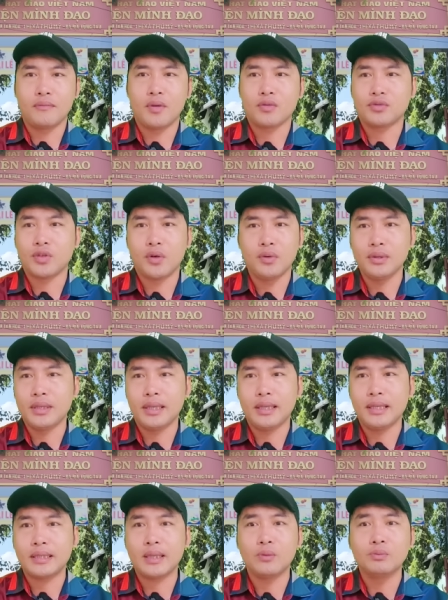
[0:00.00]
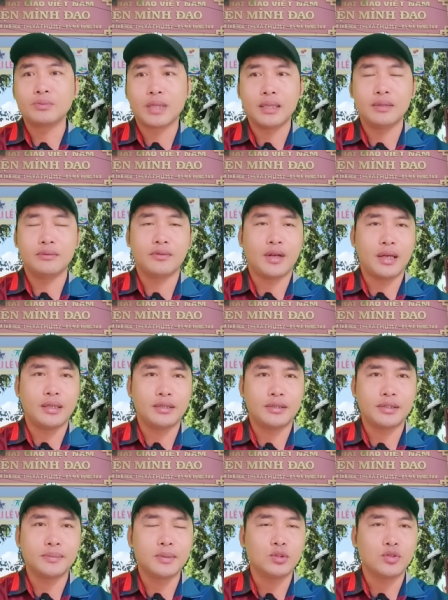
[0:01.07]
một số những cái thông tin về
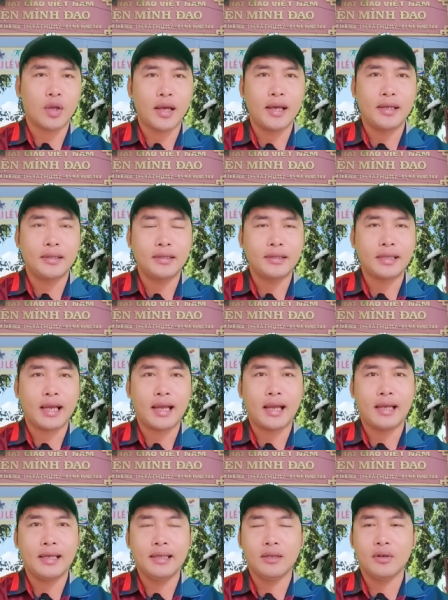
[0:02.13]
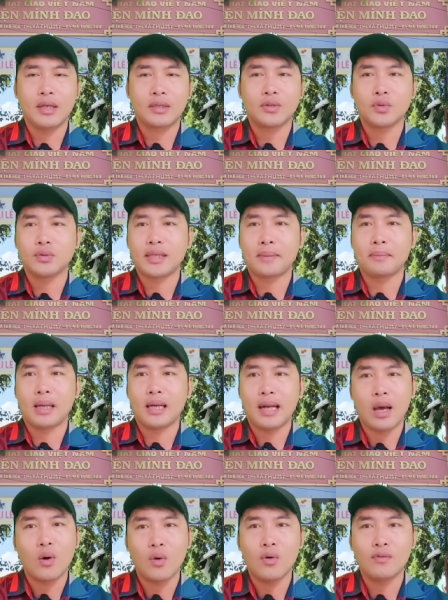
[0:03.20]
sư minh tuệ ngày ấy gọi là tu tập ở
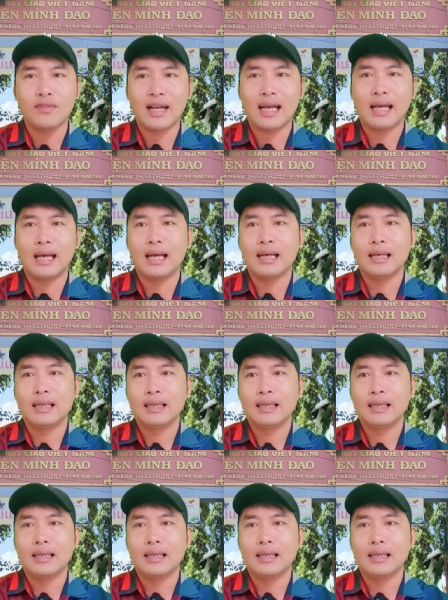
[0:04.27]
đâu và